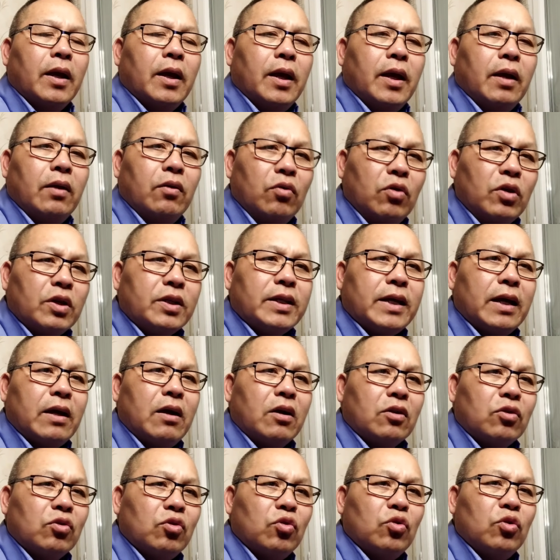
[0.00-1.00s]
ê lừa cho
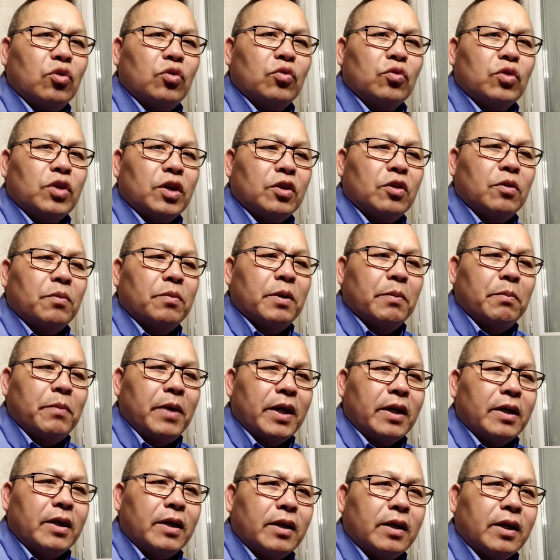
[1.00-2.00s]
họ tôi yêu cho yêu mấy
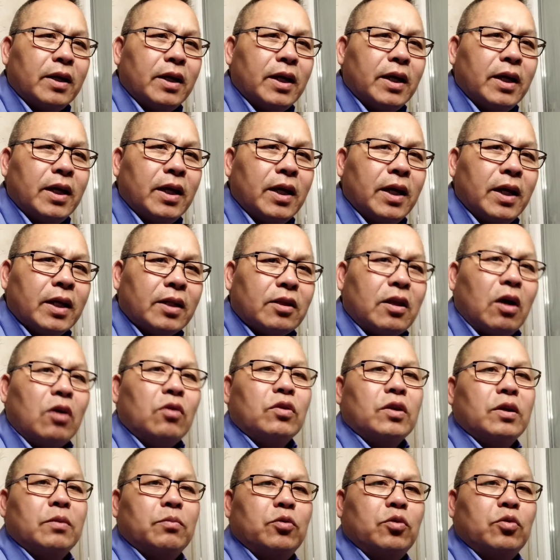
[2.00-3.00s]
mấy cái
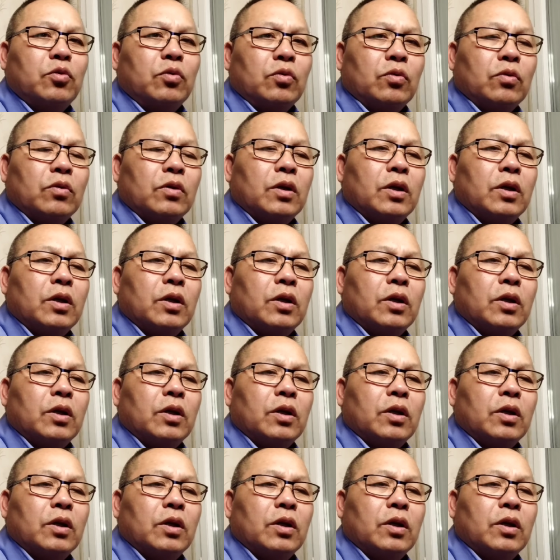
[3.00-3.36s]
tàu đó mù